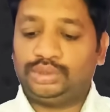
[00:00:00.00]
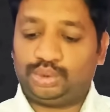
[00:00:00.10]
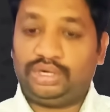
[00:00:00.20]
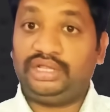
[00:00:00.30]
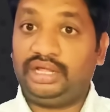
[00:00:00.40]

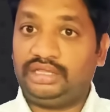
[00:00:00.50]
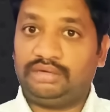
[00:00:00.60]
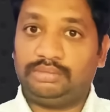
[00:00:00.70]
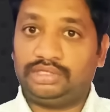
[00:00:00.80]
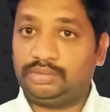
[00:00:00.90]
சொன்னதையே
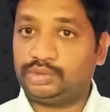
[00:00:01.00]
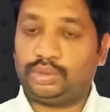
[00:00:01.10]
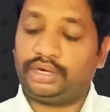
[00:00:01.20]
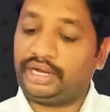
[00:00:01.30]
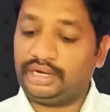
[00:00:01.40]
திரும்ப திரும்ப
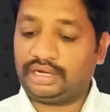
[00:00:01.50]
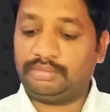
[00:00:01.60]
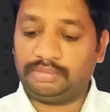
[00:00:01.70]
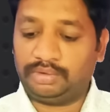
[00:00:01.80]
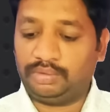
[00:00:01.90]
சொல்கிறீங்கன்னு
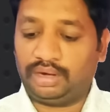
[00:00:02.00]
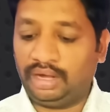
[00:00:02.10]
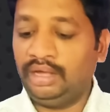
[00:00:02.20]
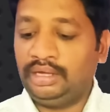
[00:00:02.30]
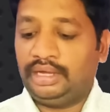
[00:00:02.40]
கமெண்ட்
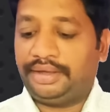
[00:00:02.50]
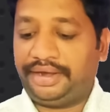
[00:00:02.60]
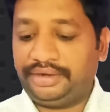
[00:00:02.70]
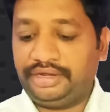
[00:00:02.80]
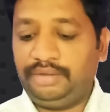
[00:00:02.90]
பண்ணுவாங்க
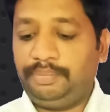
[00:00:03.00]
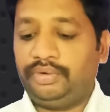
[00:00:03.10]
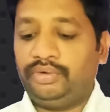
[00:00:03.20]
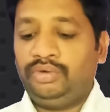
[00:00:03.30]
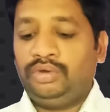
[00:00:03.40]
ரைட்
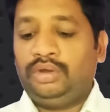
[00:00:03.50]
இப்போது